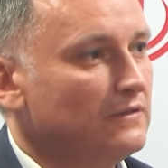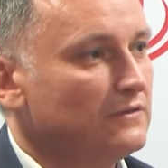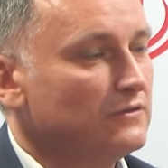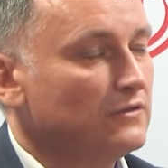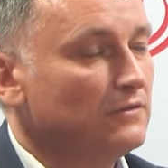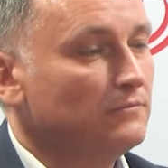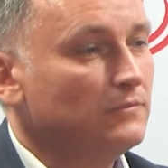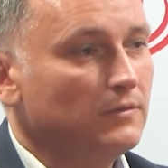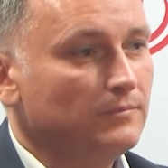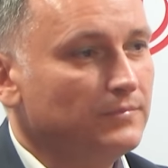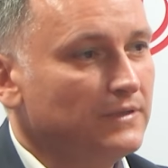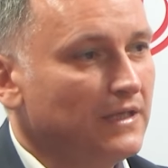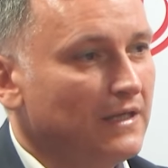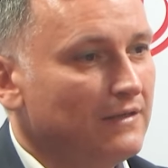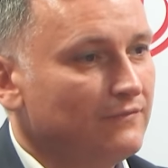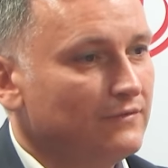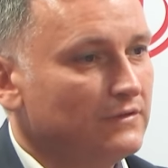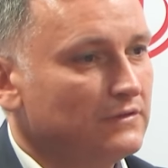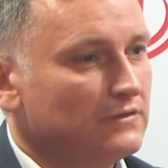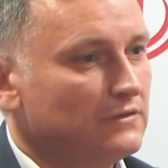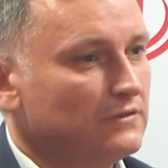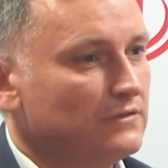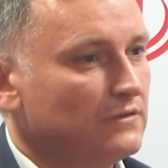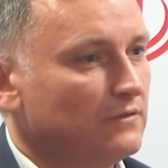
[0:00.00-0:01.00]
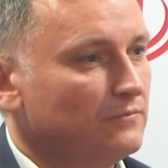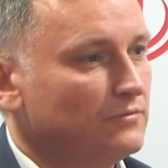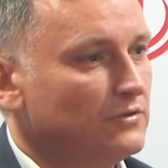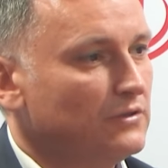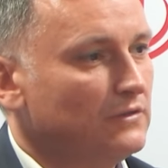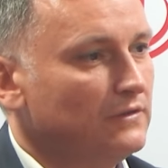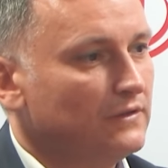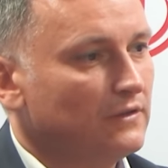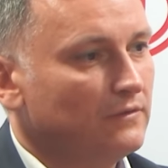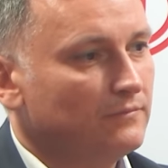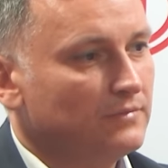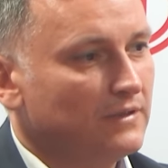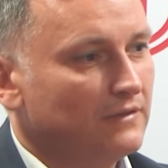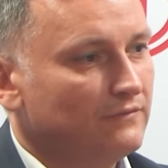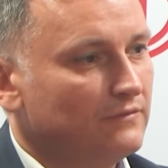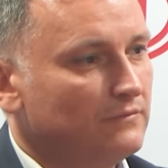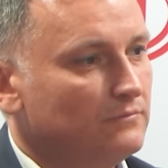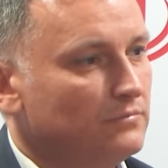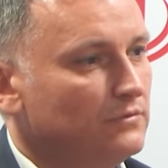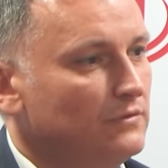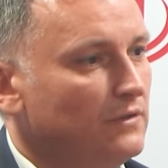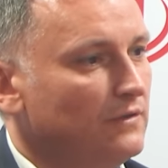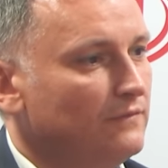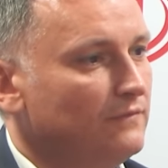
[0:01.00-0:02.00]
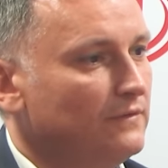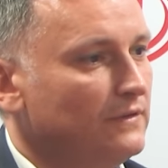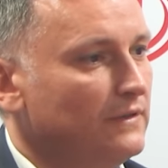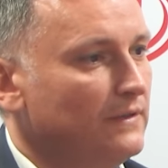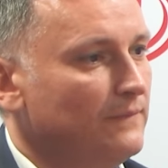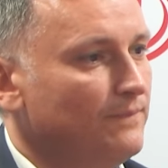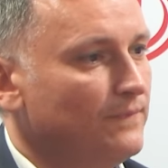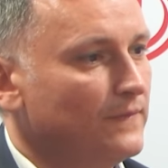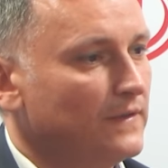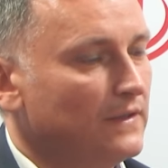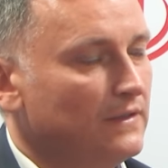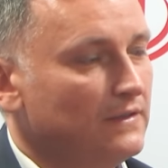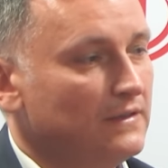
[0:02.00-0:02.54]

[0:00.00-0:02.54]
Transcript: y, są objawy, czy są silne objawy bólowe,